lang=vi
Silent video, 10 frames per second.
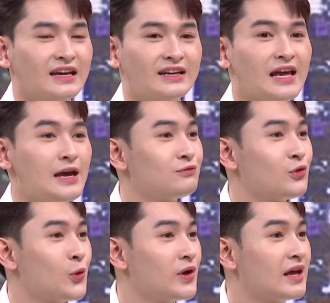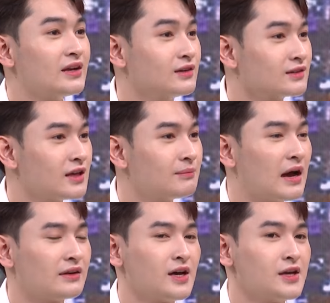nghĩa thấy em vui là được nhưng
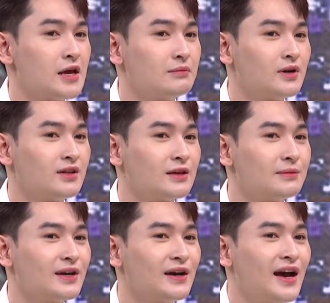mà thời điểm đó chỉ biết